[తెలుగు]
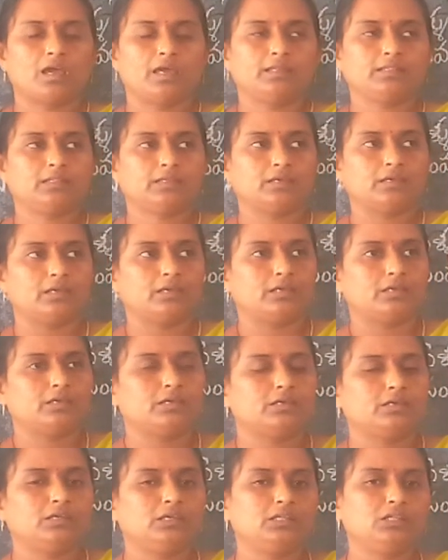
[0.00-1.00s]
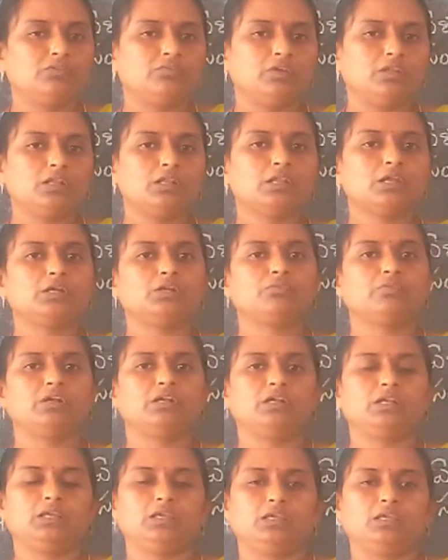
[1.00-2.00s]
అయితే ఇది
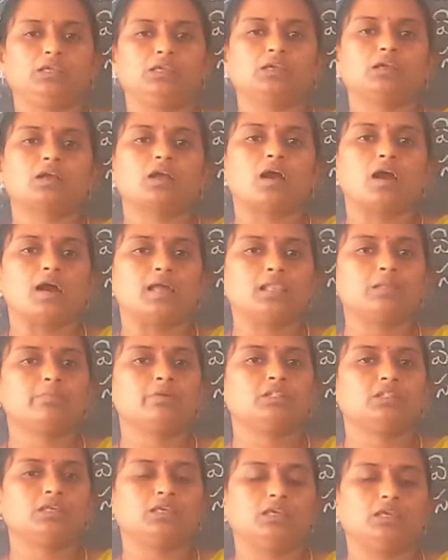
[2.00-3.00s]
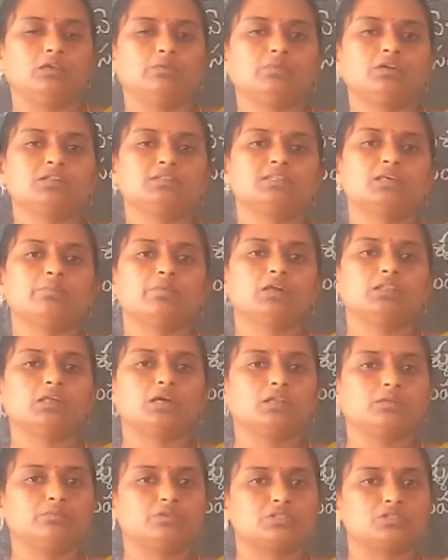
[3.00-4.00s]
విన్నటువంటి కాలమతి ఏమని
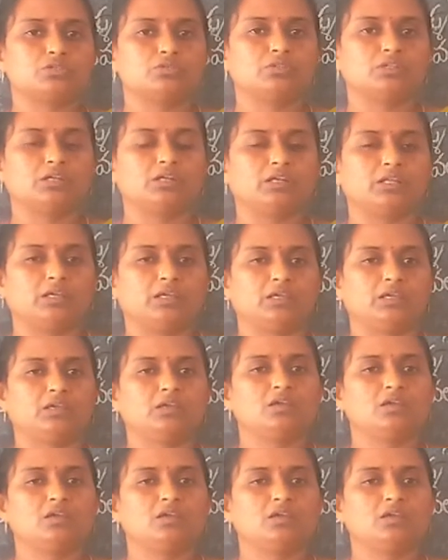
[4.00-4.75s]
సమాధానం ఇస్తుందంటే